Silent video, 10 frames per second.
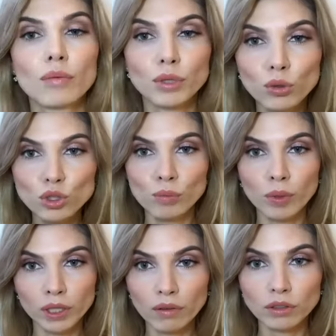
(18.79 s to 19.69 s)
Мне очень
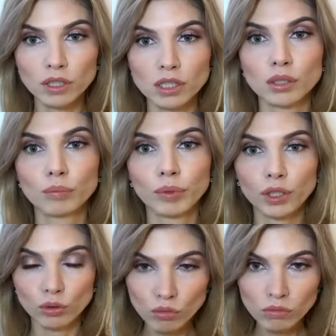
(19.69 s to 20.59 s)
понравился
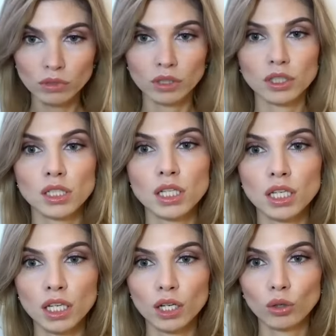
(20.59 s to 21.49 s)
прием
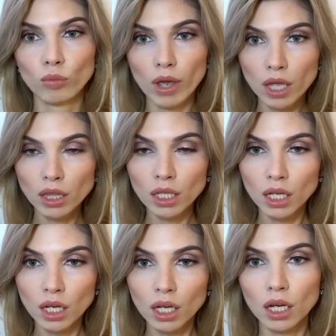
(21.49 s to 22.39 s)
нанесения румян,
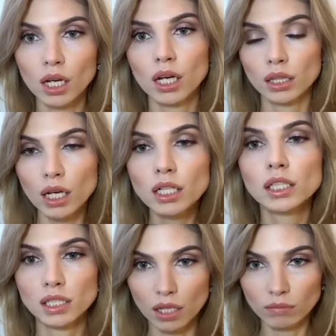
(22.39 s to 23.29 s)
а, на
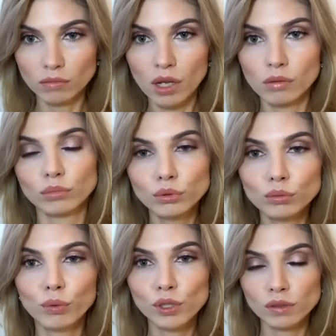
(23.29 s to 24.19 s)
глаза.
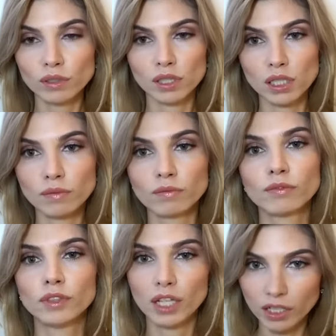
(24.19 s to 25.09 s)
Буду пользоваться этим
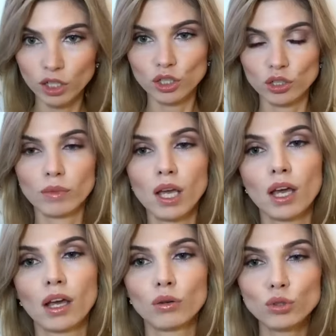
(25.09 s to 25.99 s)
в дальнейшем.
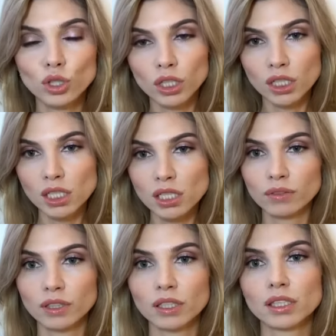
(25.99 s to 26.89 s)
Очень
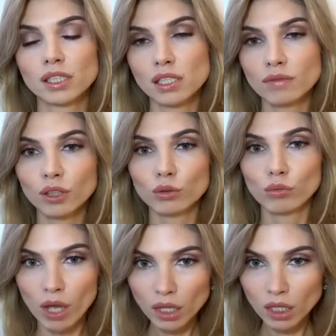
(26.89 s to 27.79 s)
красивый а, цвет
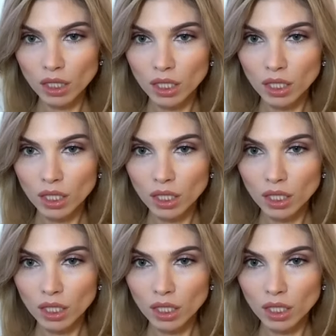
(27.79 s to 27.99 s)
румян,